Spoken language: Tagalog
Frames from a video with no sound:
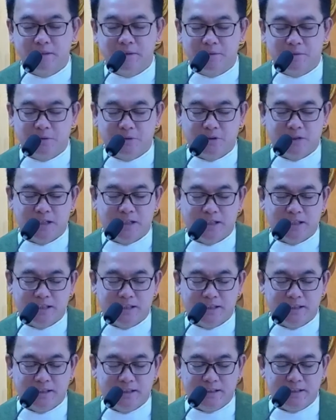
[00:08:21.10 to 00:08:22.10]
yun daw po
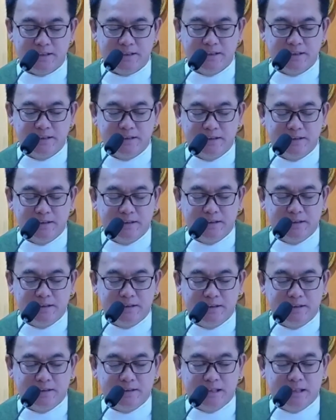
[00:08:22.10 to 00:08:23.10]
ay
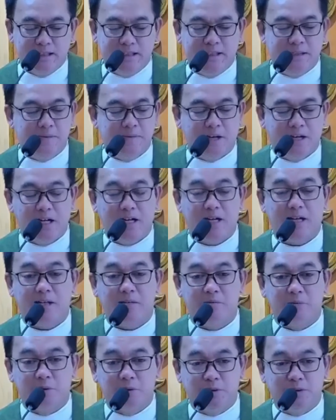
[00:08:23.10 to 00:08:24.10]
hindi
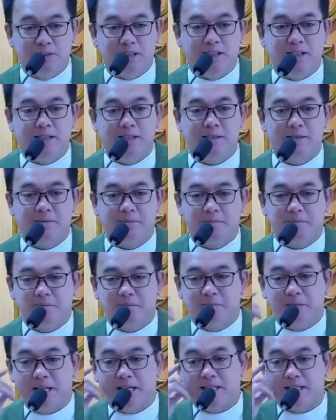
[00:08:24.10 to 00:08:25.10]
makakabuti
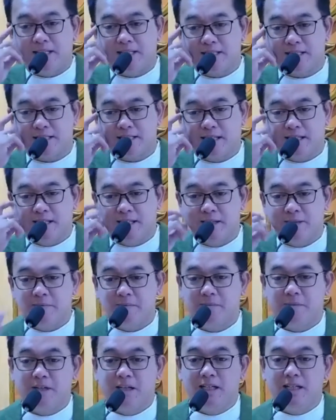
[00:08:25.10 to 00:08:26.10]
para
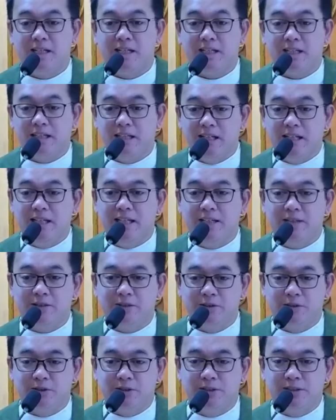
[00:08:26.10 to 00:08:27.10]
sa mga
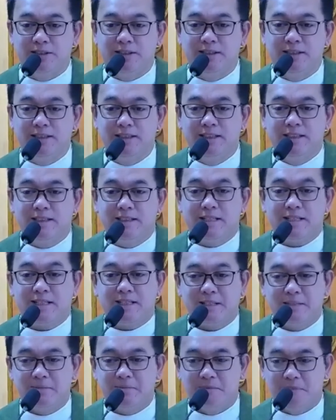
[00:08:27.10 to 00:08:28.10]
naglilingkod
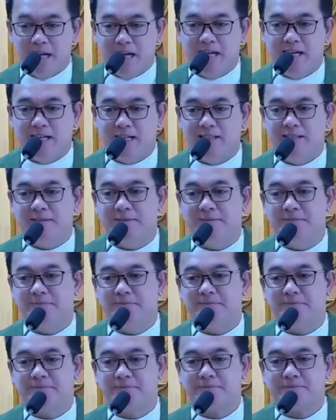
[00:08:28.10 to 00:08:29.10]
sa
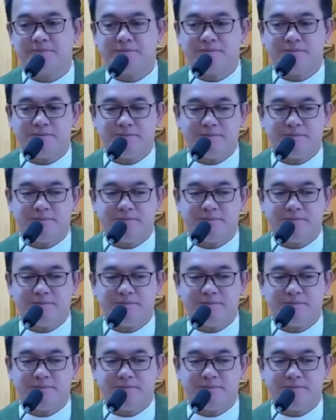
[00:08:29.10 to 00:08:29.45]
simbahan.